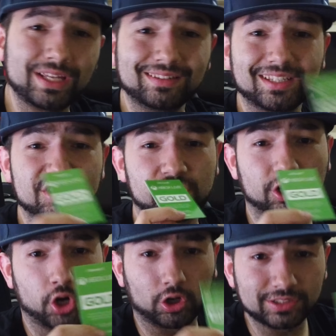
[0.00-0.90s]

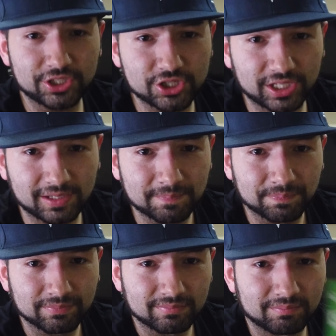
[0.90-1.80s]
15 codici
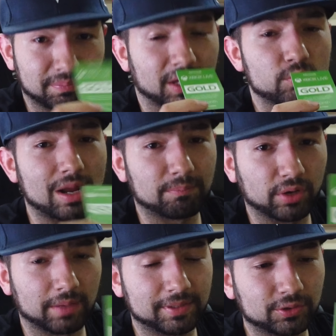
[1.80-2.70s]
per un
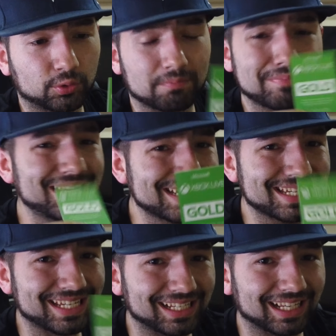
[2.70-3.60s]
abbonamento
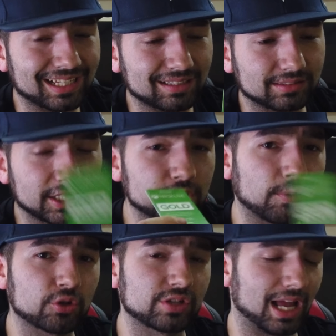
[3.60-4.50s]
mensile di
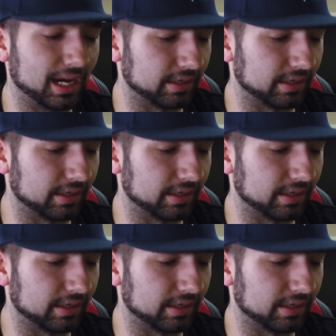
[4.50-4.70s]
Xbox